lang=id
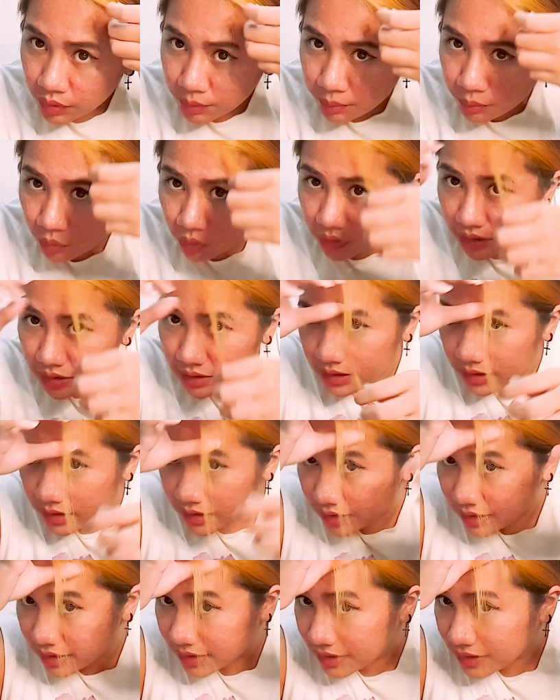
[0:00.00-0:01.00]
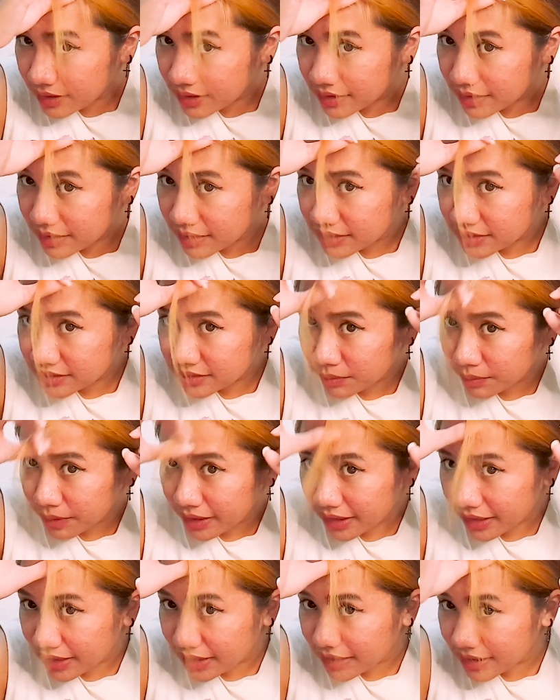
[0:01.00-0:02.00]
poninya sama
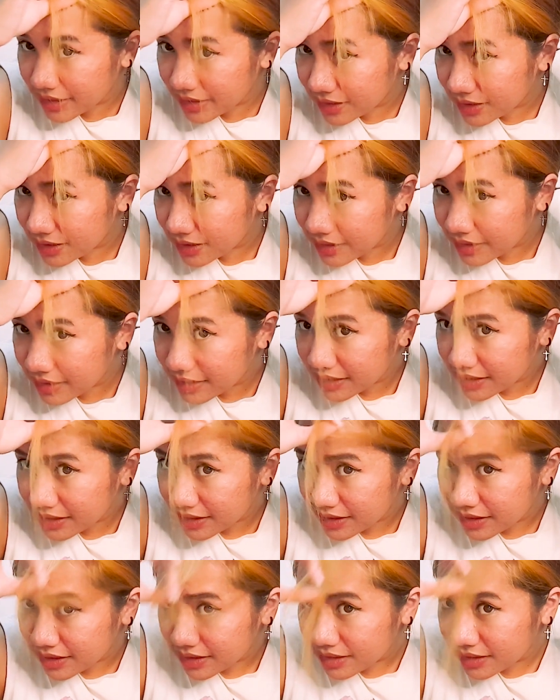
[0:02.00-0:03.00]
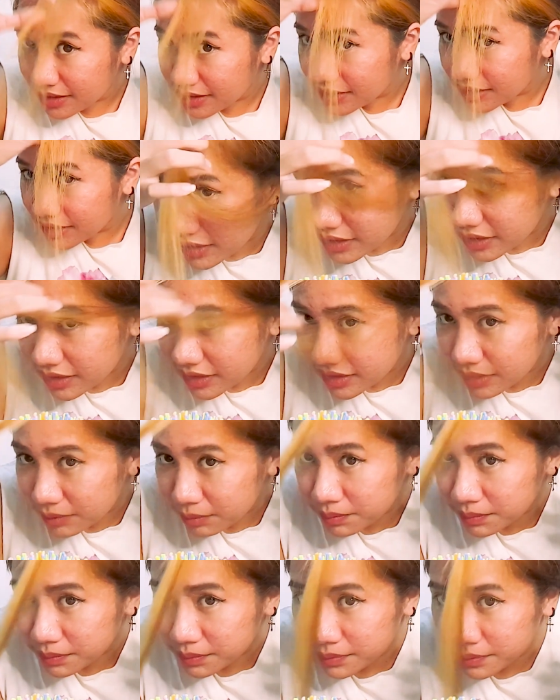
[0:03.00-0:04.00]
kayak tadi. Yep.
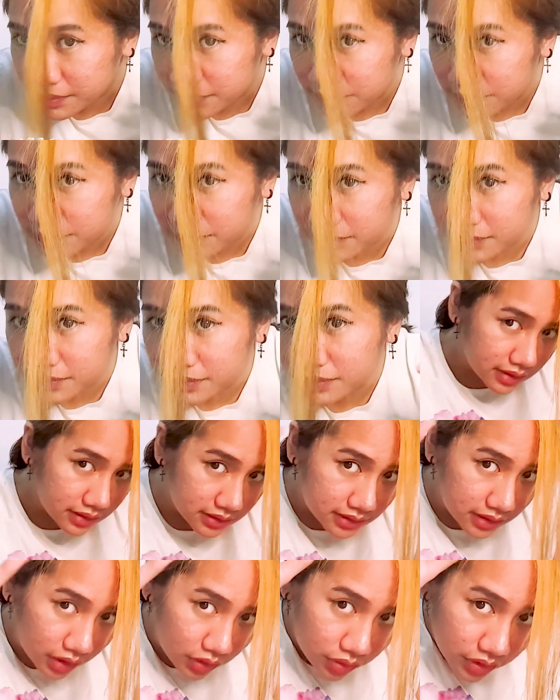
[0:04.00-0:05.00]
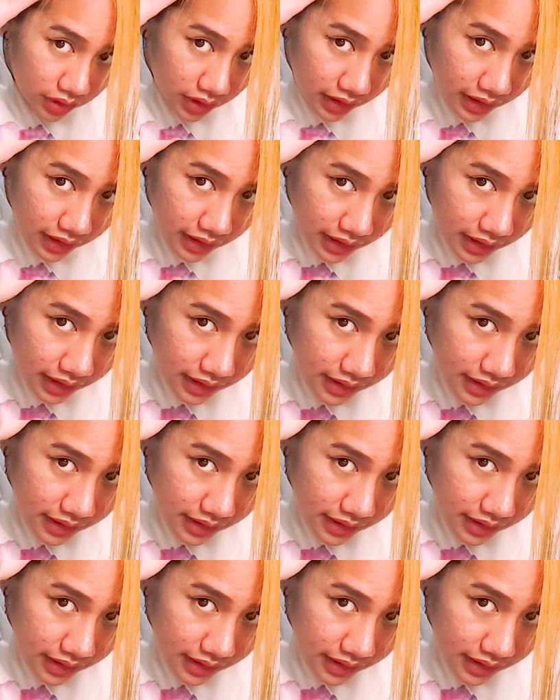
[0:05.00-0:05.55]
Satunya lagi.